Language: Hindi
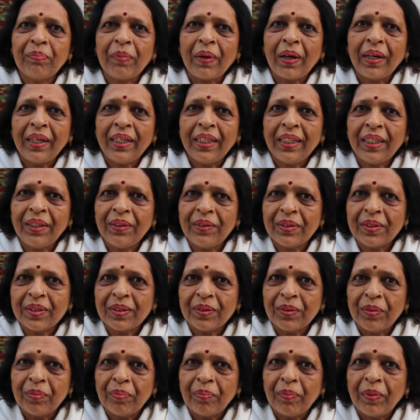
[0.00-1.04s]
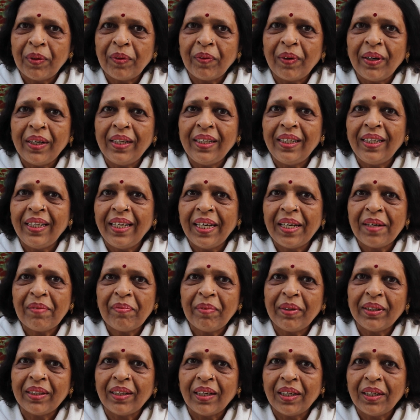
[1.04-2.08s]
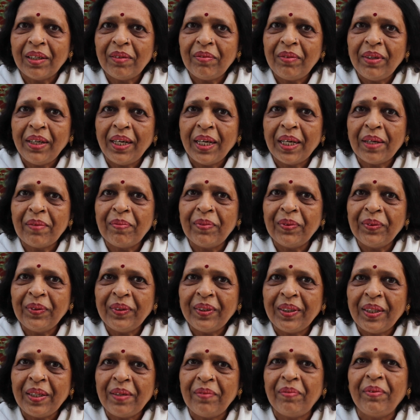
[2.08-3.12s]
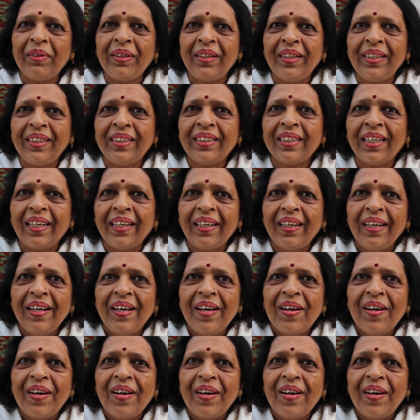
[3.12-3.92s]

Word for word: पानी की उस ऊपर वाली लेयर पे था कभी एक बूंद गिर भी नहीं जाए